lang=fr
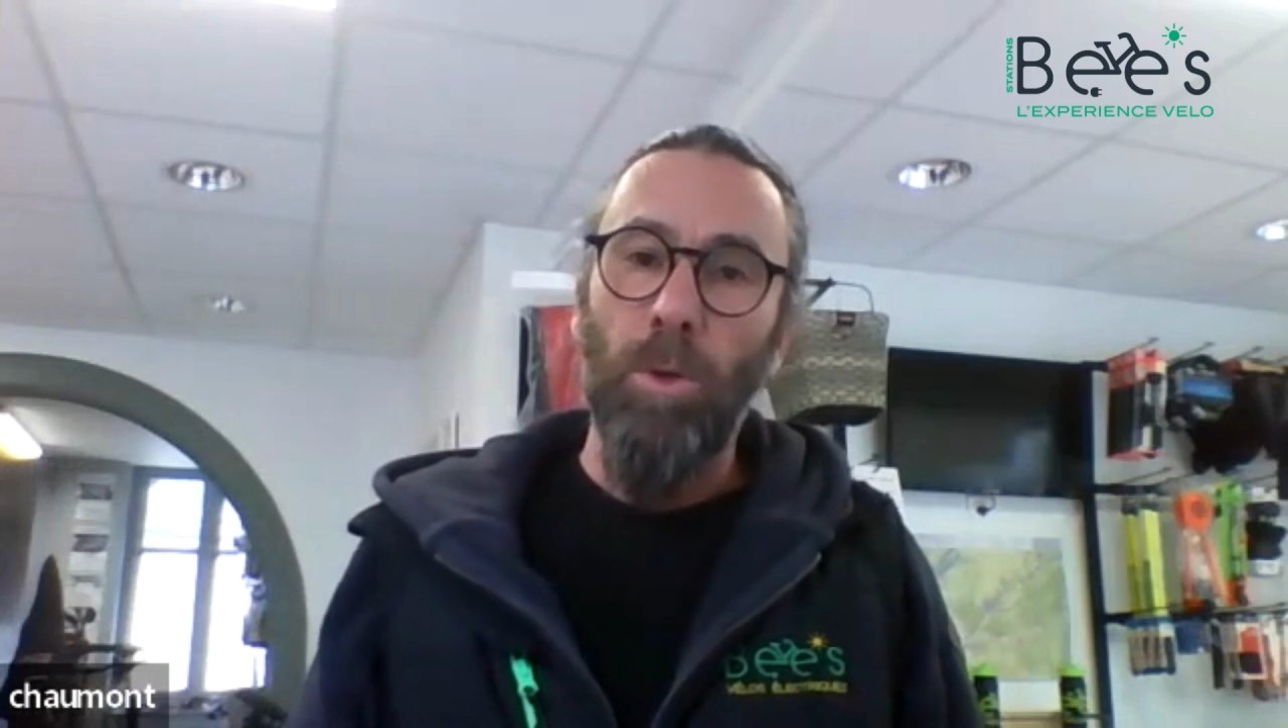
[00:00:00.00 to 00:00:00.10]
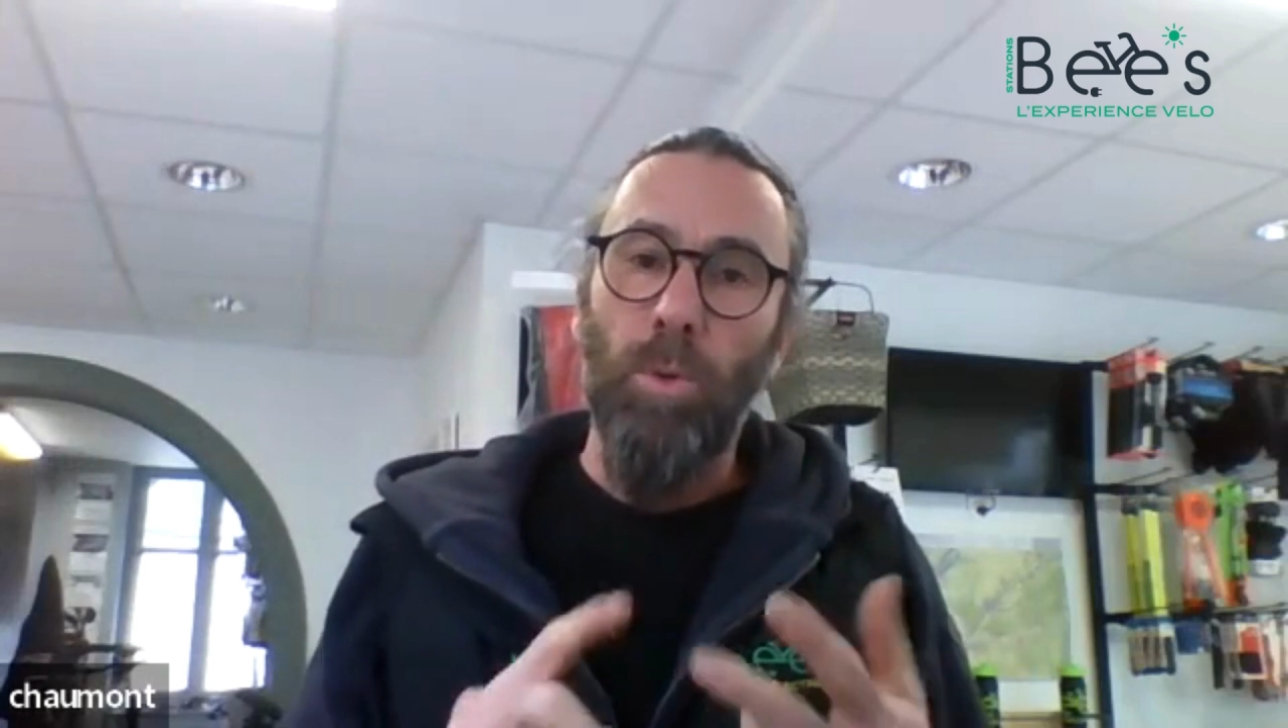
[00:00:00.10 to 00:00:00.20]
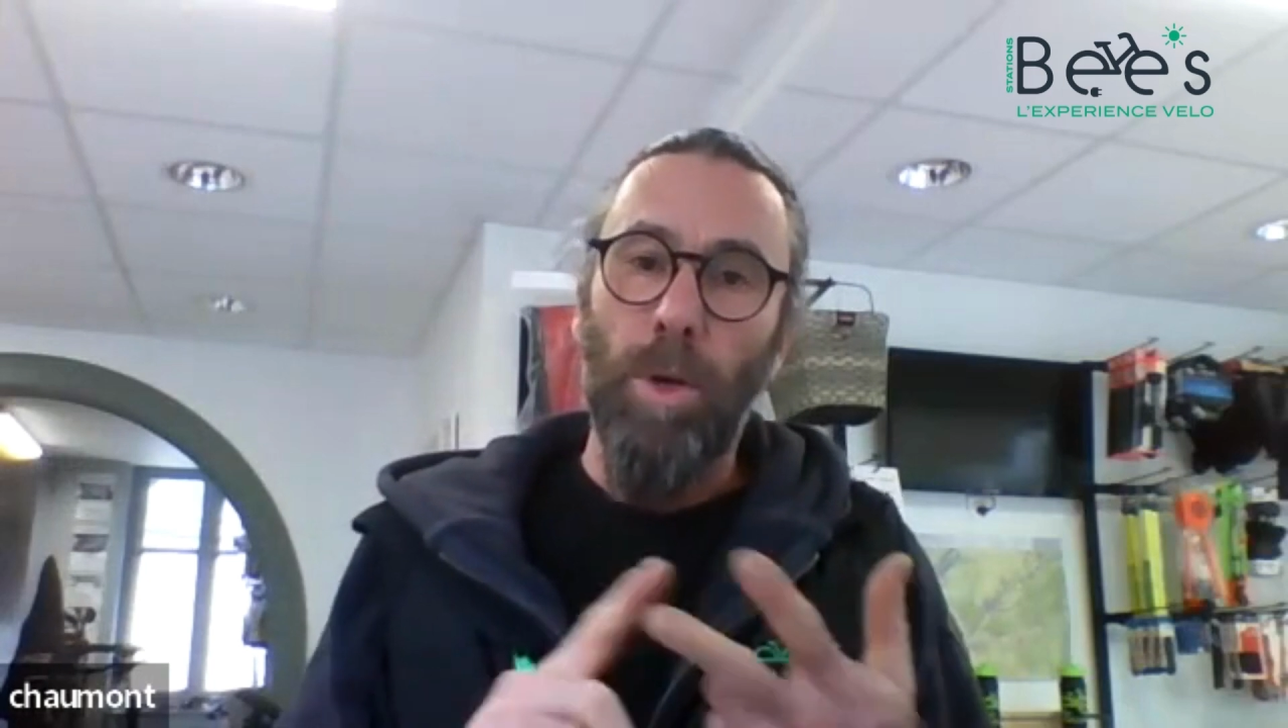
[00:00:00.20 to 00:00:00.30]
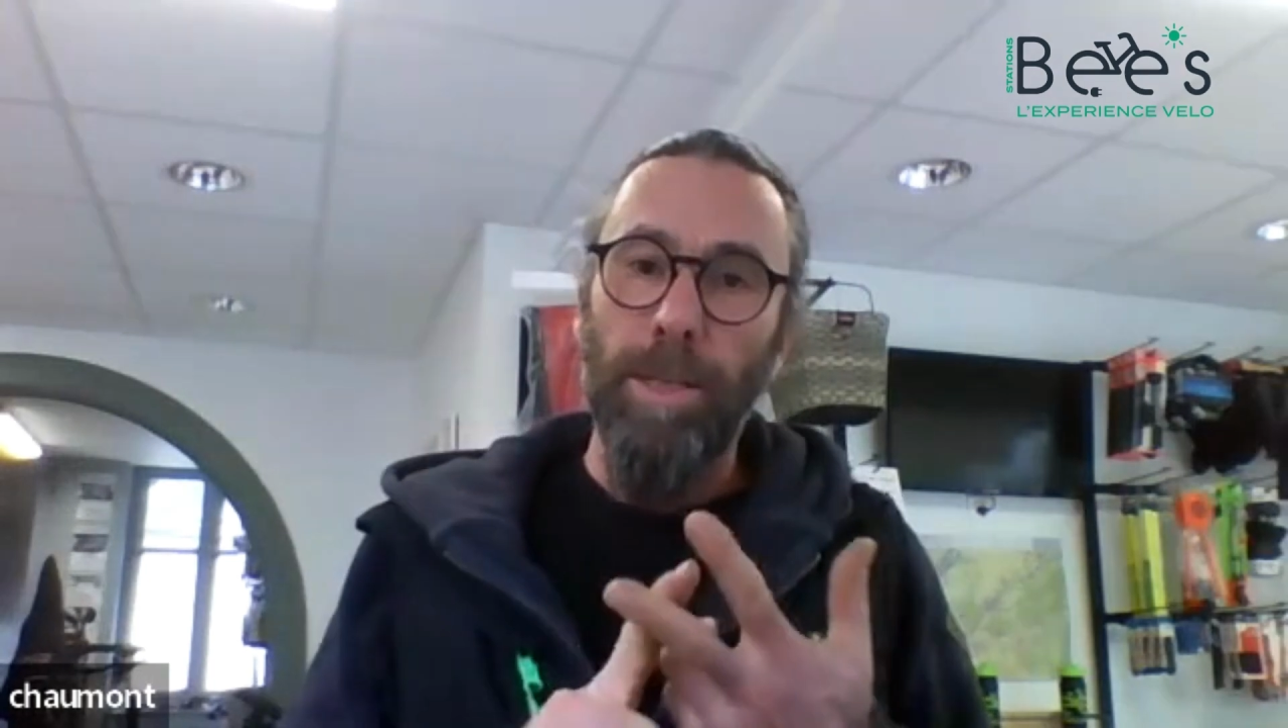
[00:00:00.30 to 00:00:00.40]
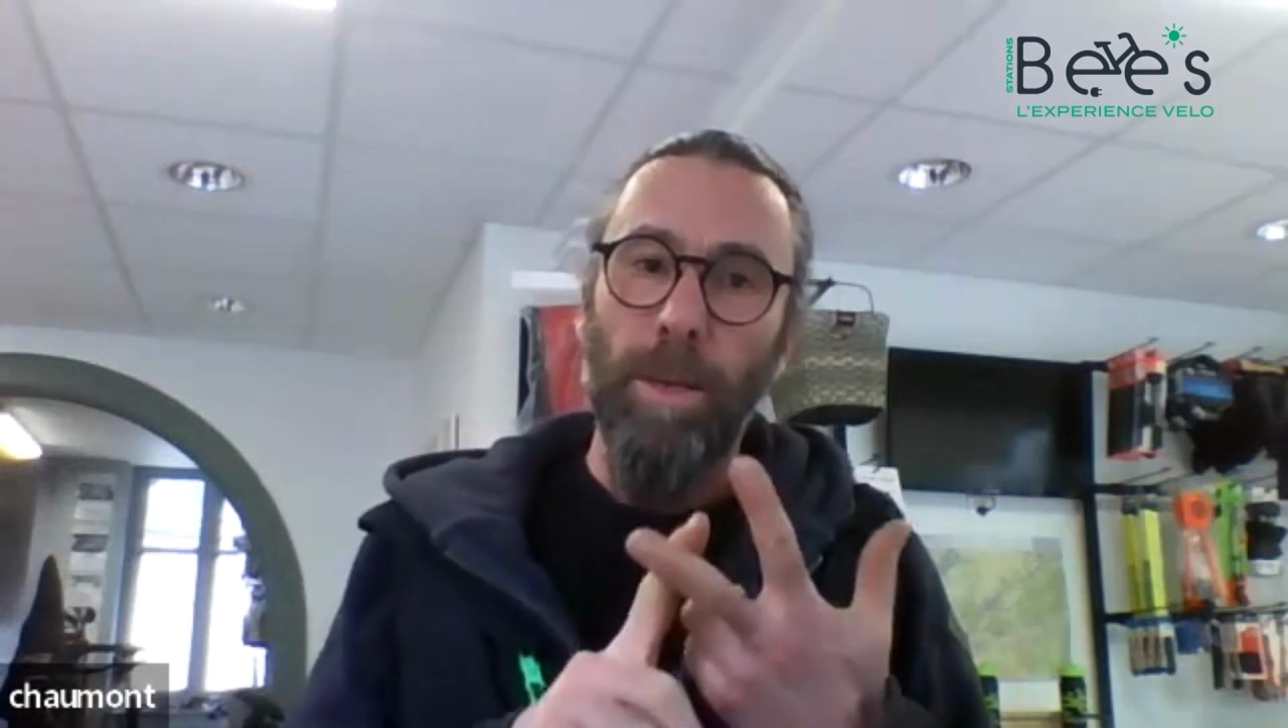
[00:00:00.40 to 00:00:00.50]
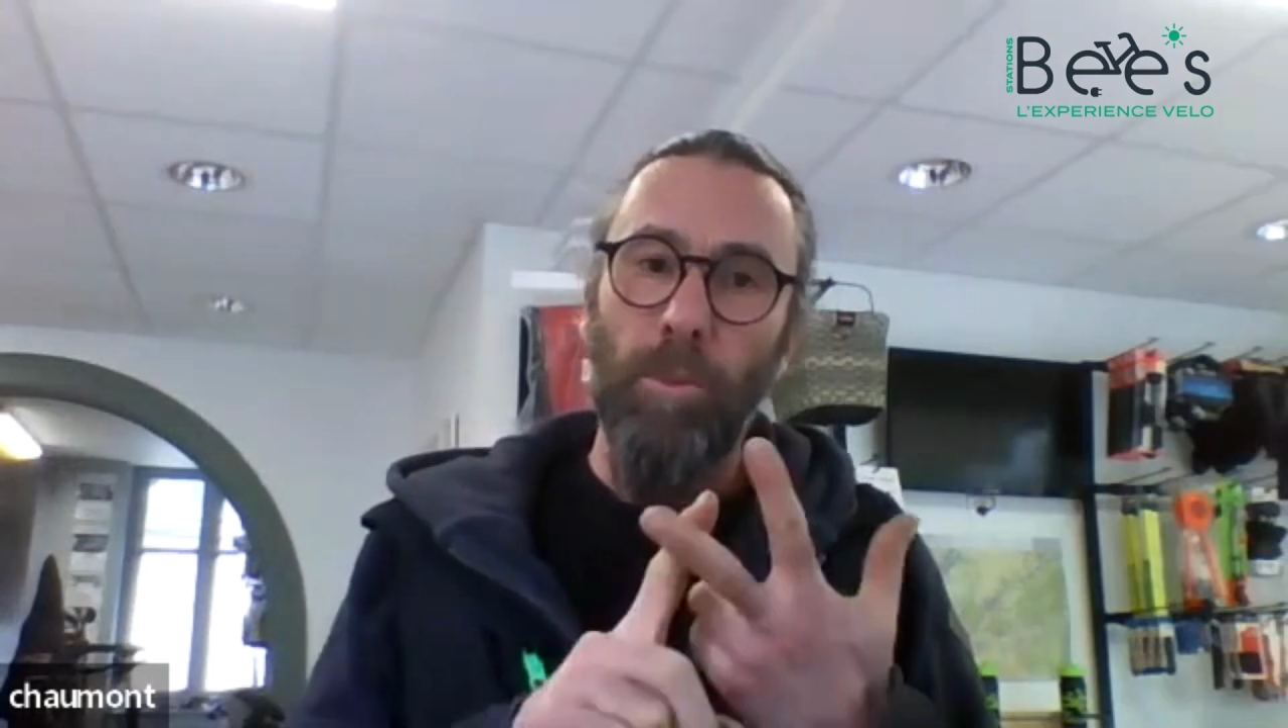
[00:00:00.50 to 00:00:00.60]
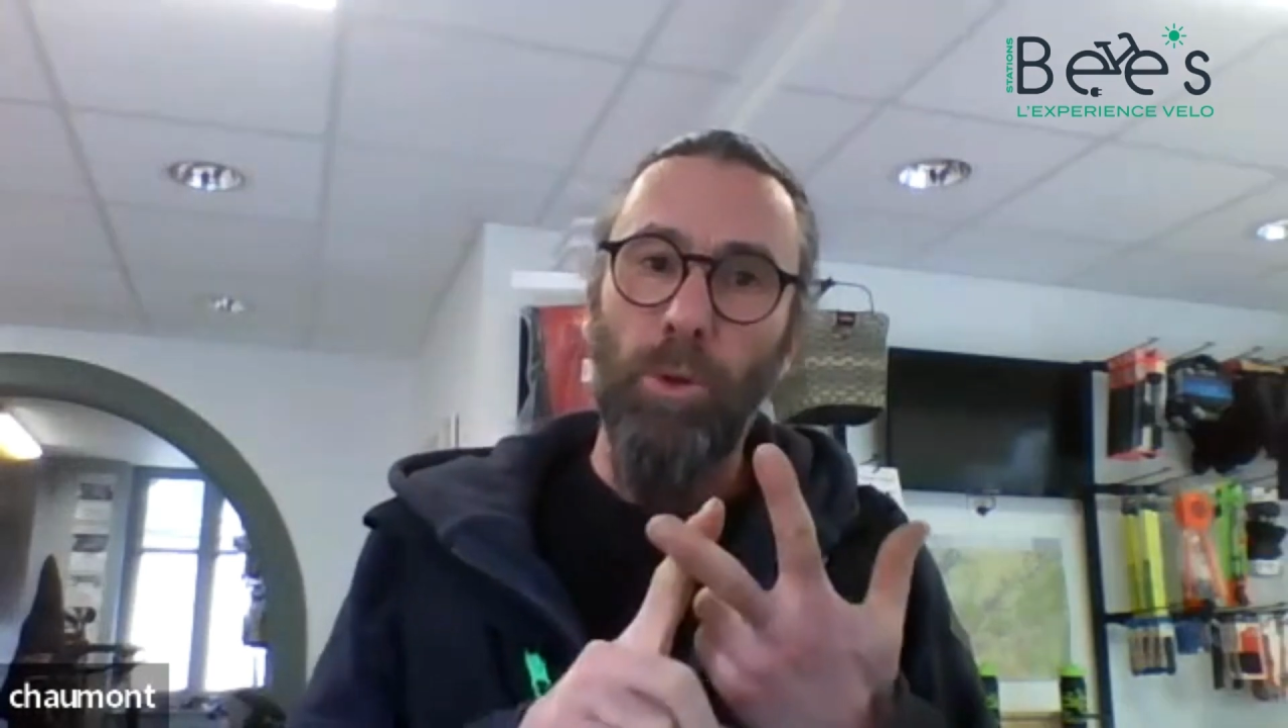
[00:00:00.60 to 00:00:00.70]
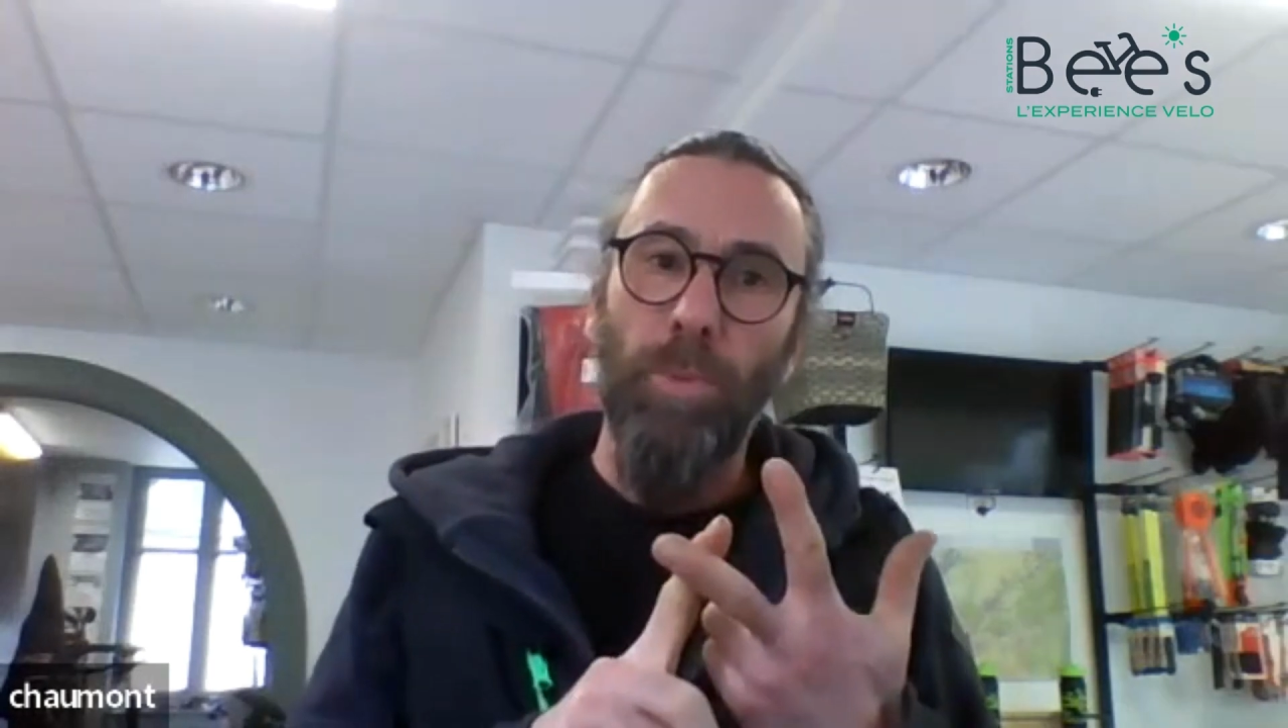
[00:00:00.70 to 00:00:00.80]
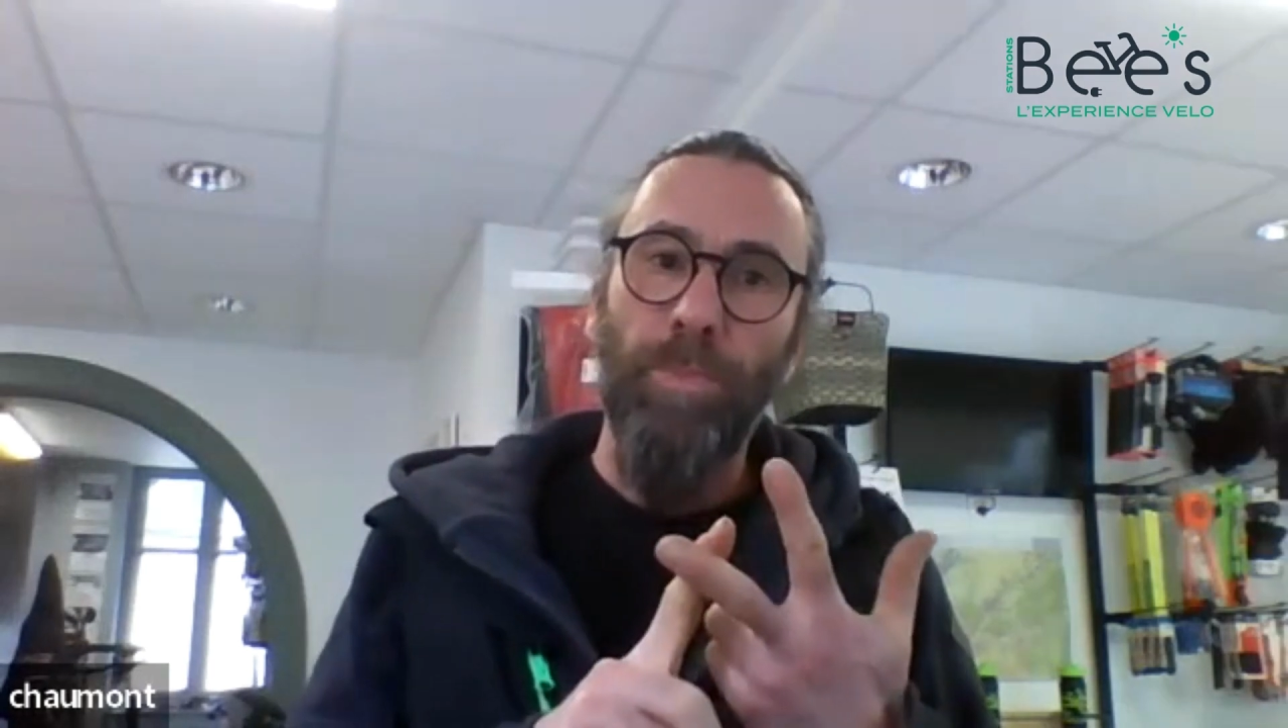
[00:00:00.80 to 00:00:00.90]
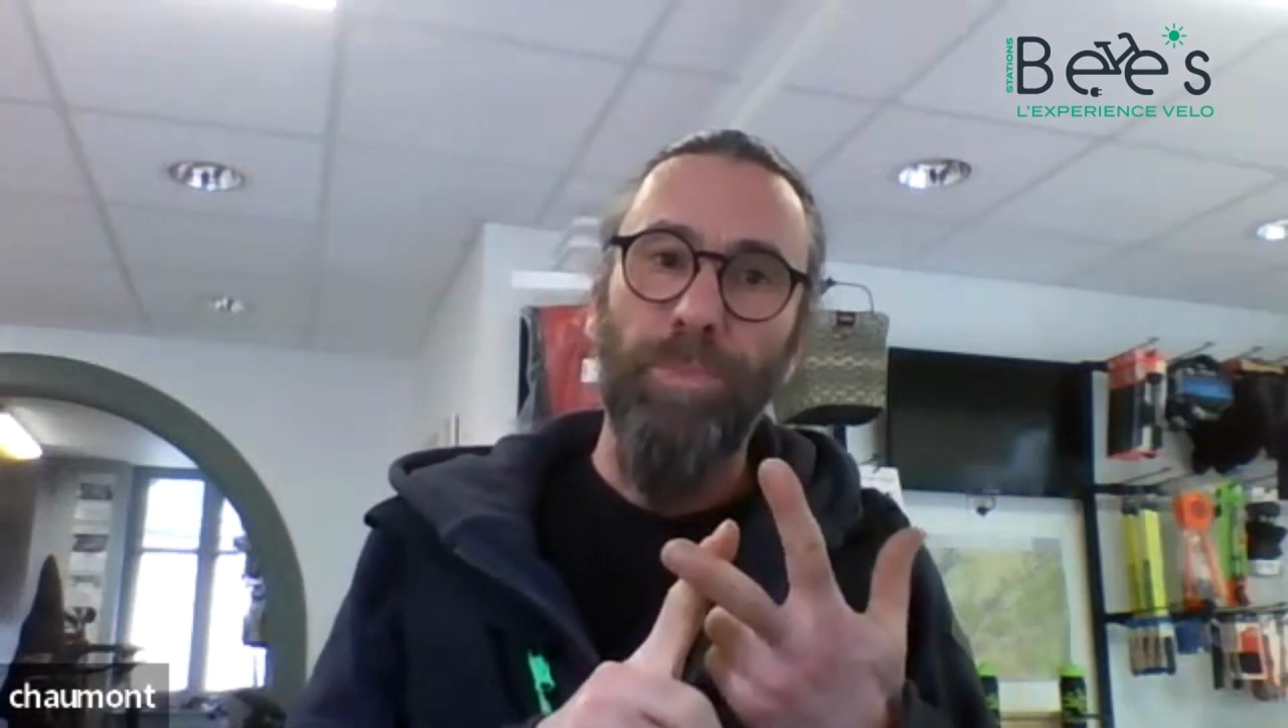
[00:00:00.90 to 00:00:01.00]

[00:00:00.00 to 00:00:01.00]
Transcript: troisième lieu